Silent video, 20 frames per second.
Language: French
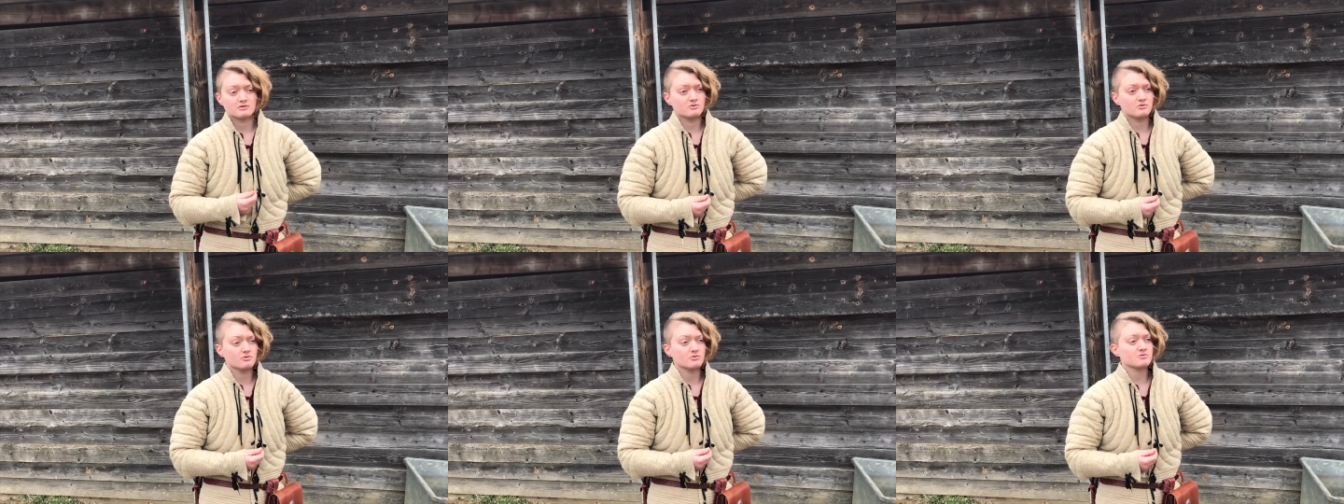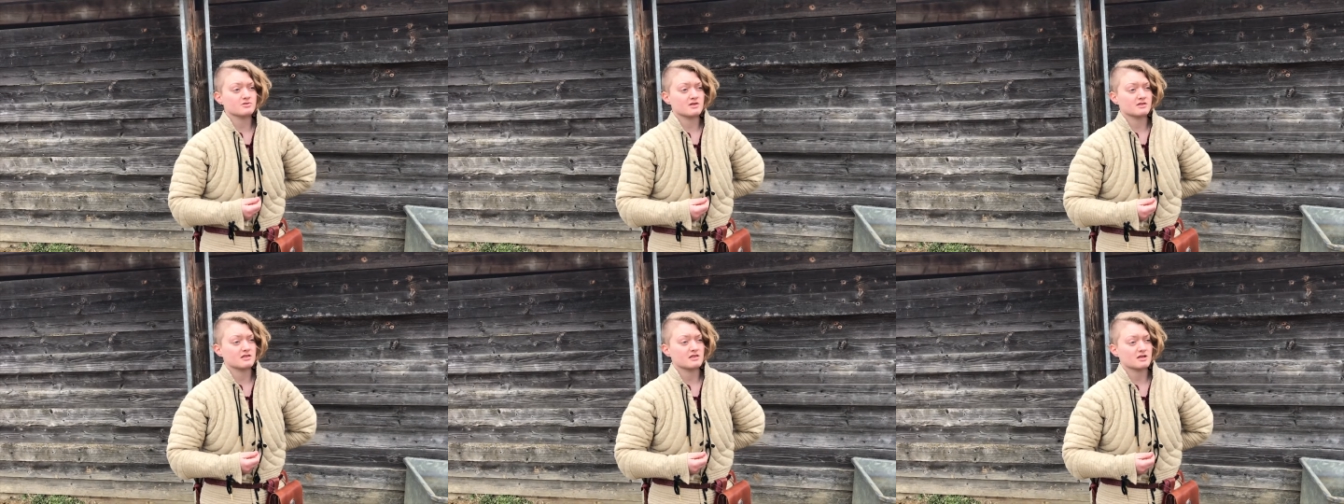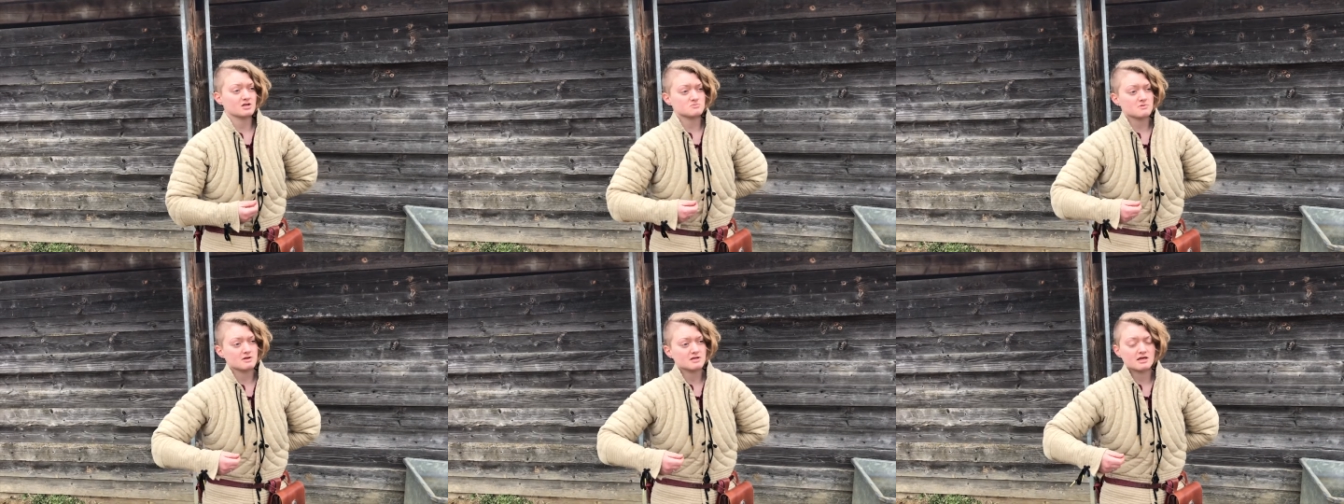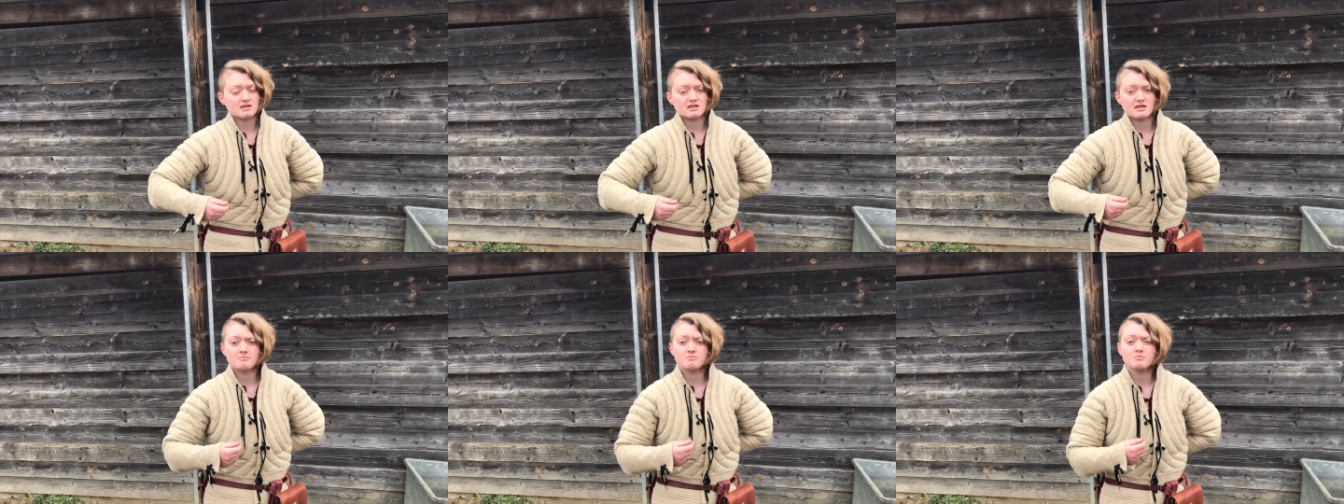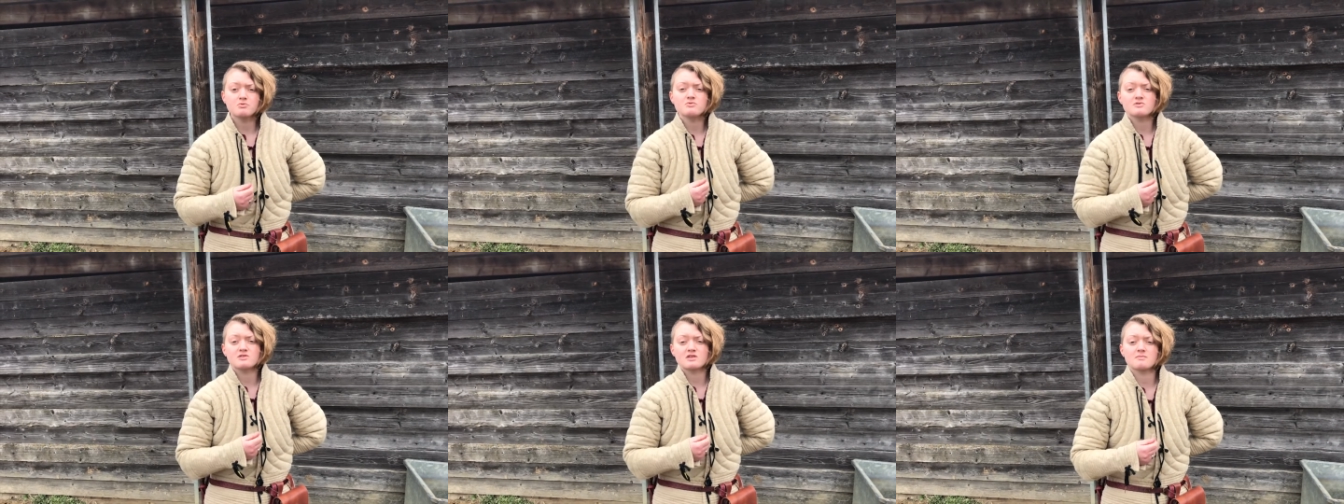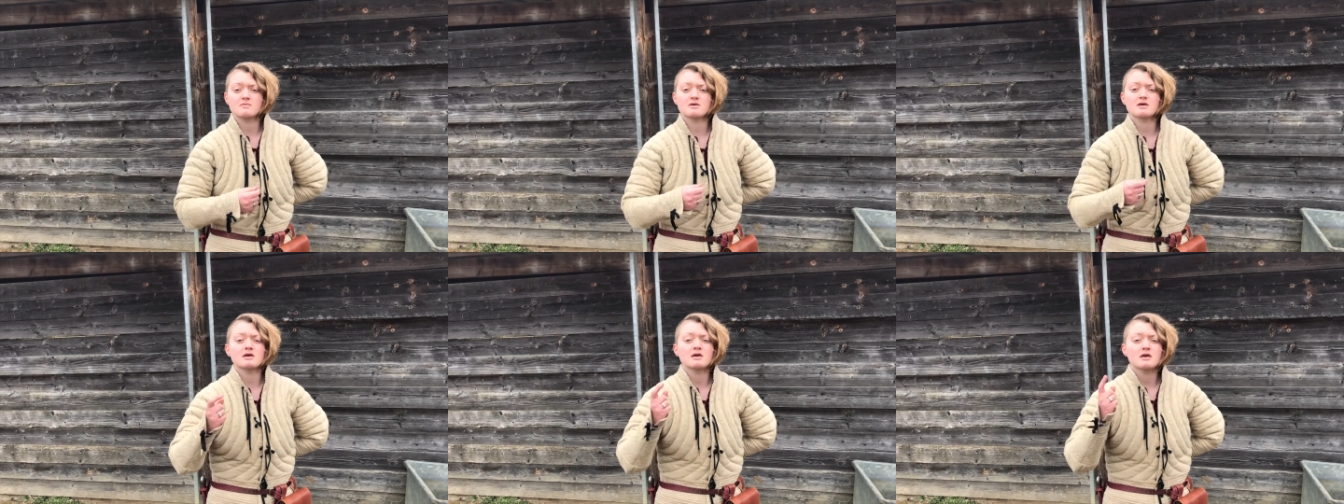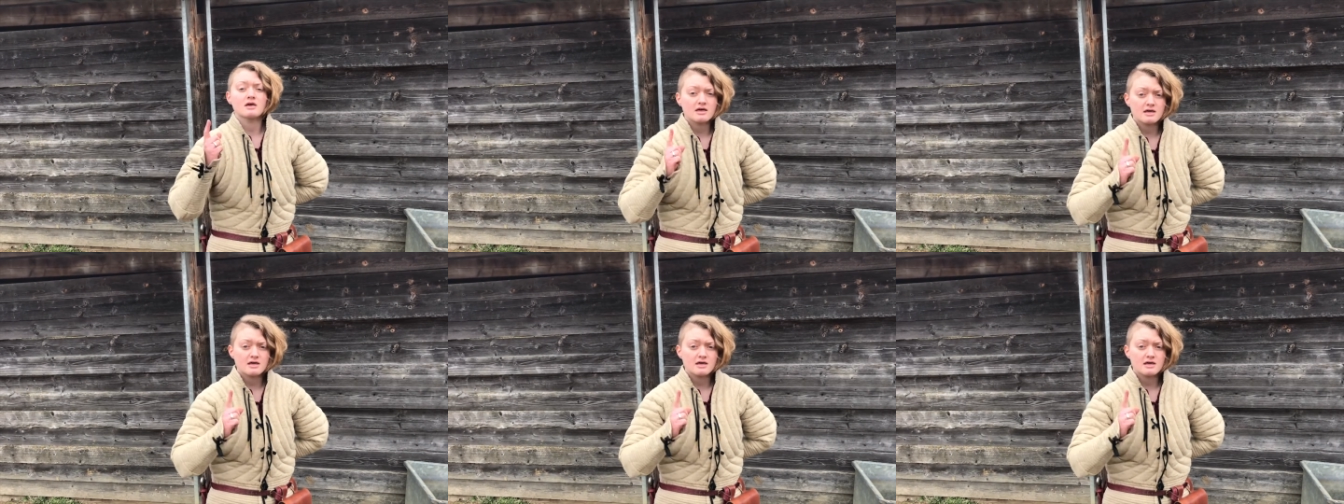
donc c'était un cheval qui était plus aimé